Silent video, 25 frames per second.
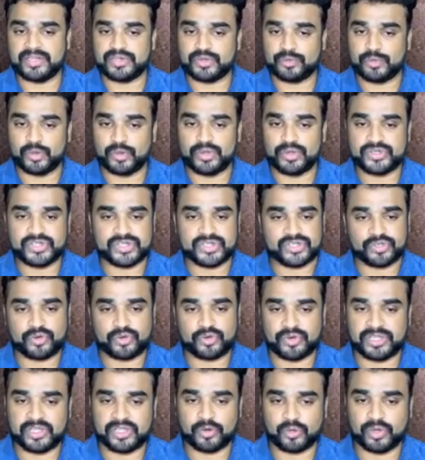ஸோ போலீஸ்
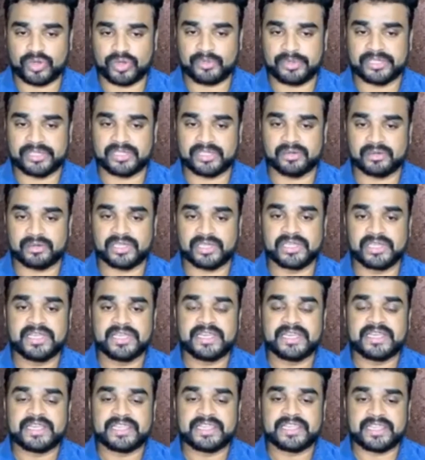ஸ்டேஷன் கூட நீங்கள் கொடுக்க வேண்டியதாக இல்லை
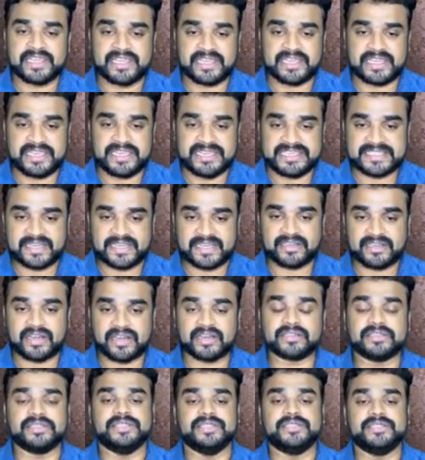எங்கே இன்சிடென்ட்
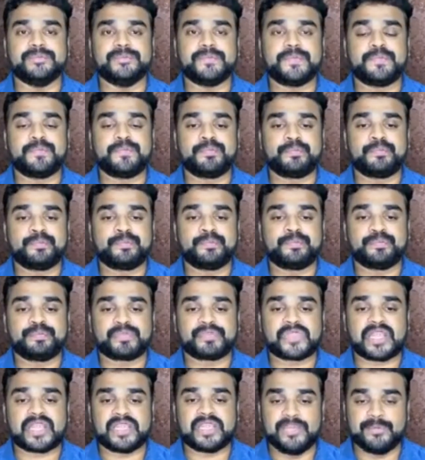நடந்தது
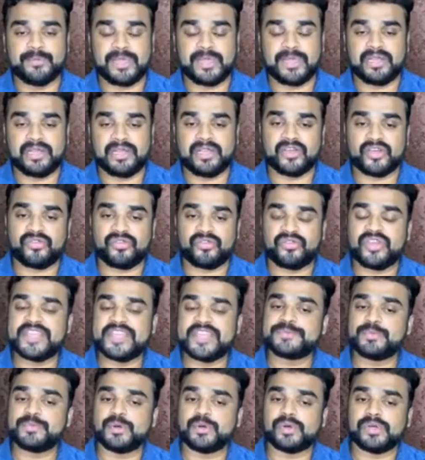இமெயிலையா
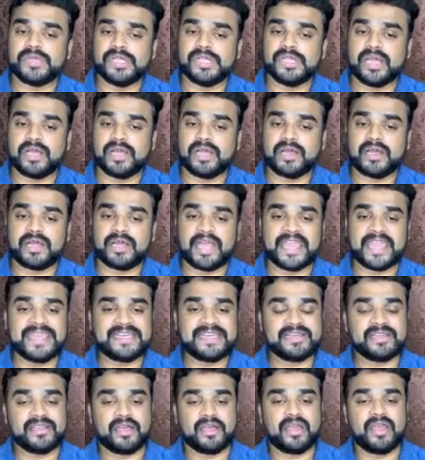ஃபேஸ்புக்லையா
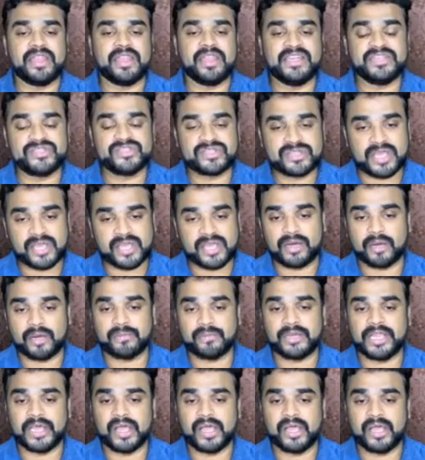ஹைக்லையா
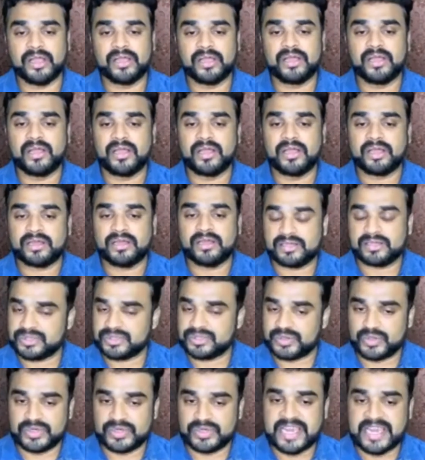இன்ஸ்டாகிராம்லையா
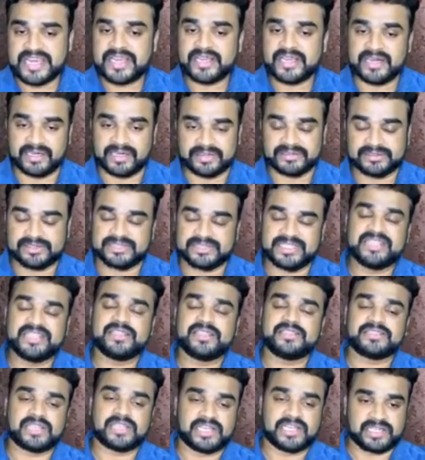ஸோ எங்கே நடந்தது
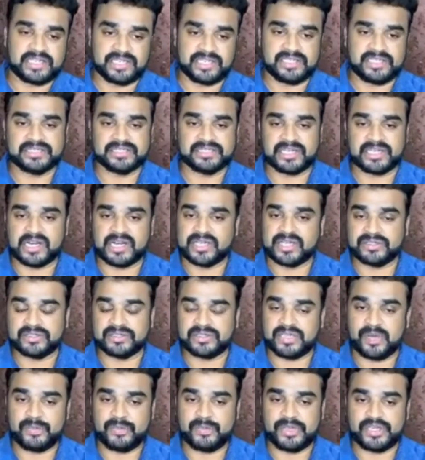எந்த தளங்களில் அது
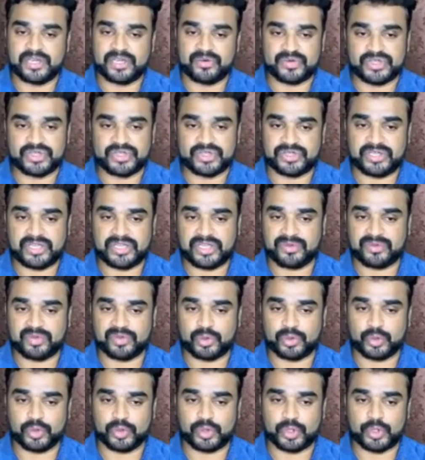நடந்தது அப்படிங்கிற விஷயத்த நீங்கள்
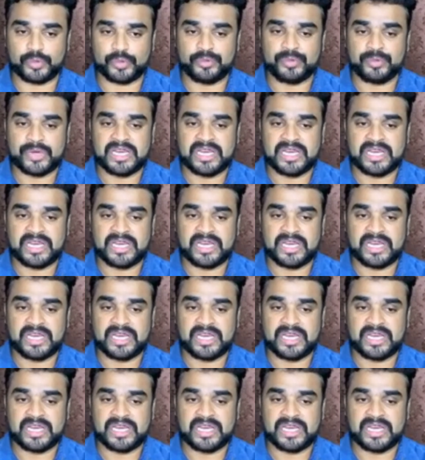வந்து கொடுக்கணும்